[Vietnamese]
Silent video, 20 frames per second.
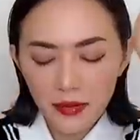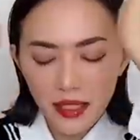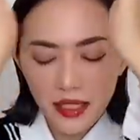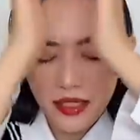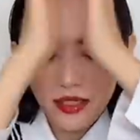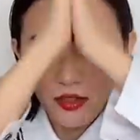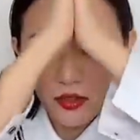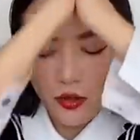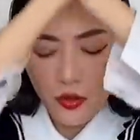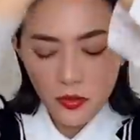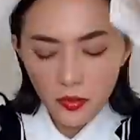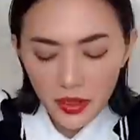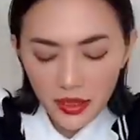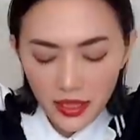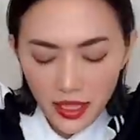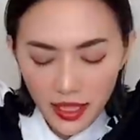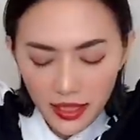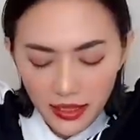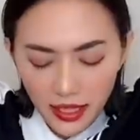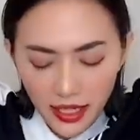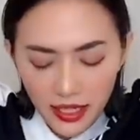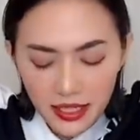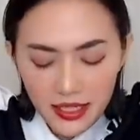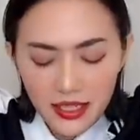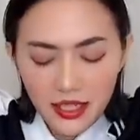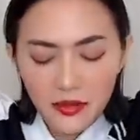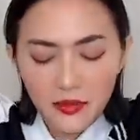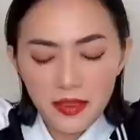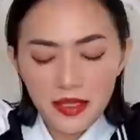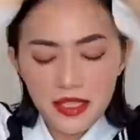tay vô mình để tay
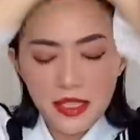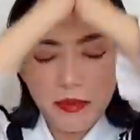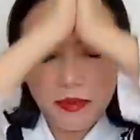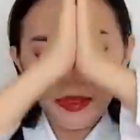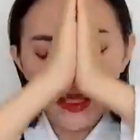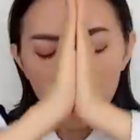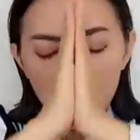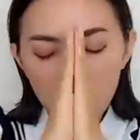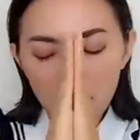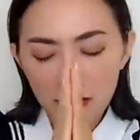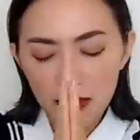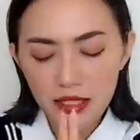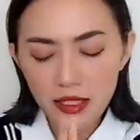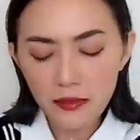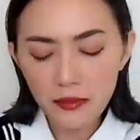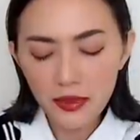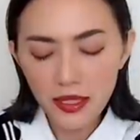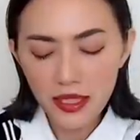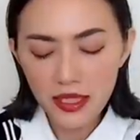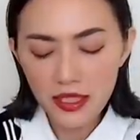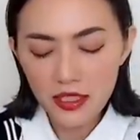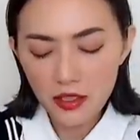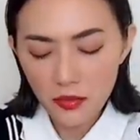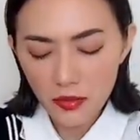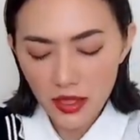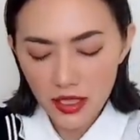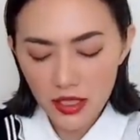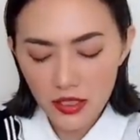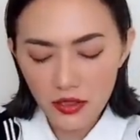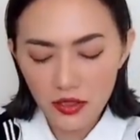trên mình chắp tay mình chắp tay xong
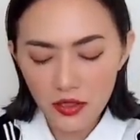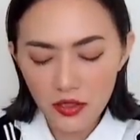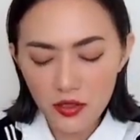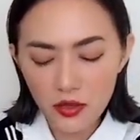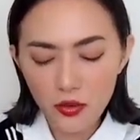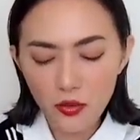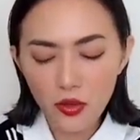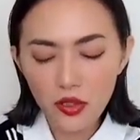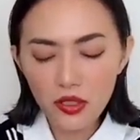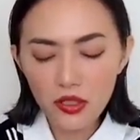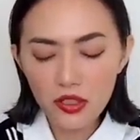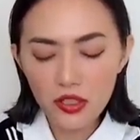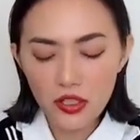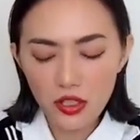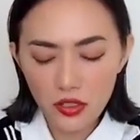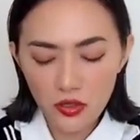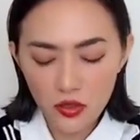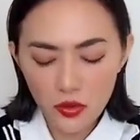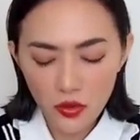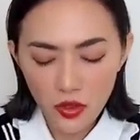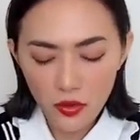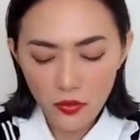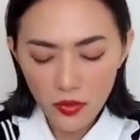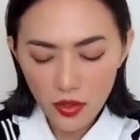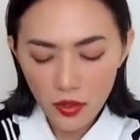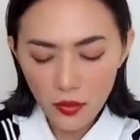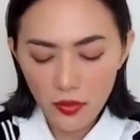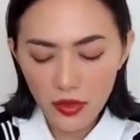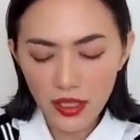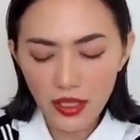mình trườn xuống trườn xuống bắt
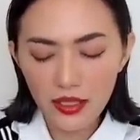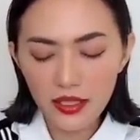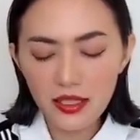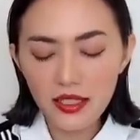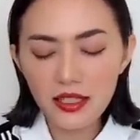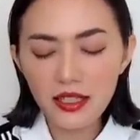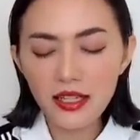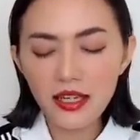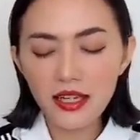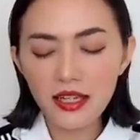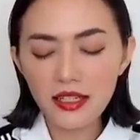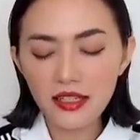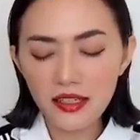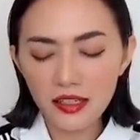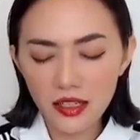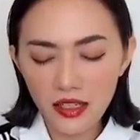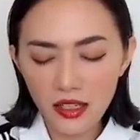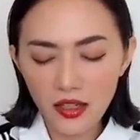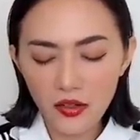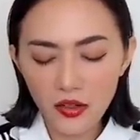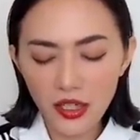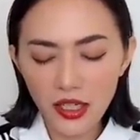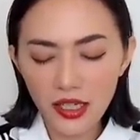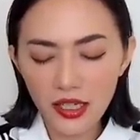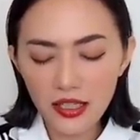đầu mình lại đi lên ok